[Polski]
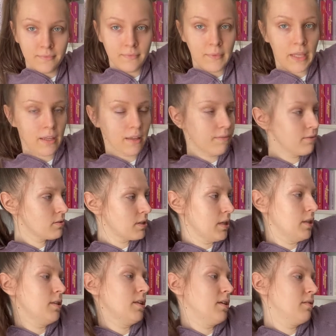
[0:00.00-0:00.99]
Taka
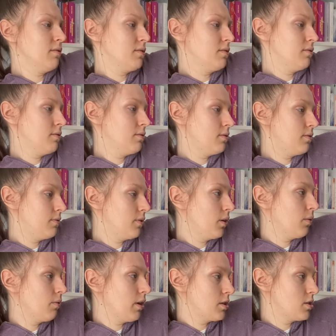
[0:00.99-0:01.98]
wysenna,
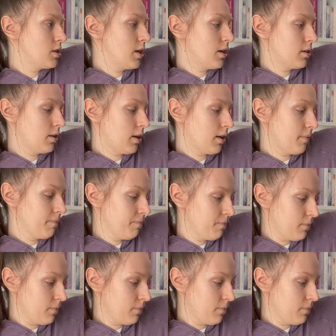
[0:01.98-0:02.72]
zwykła, czarna.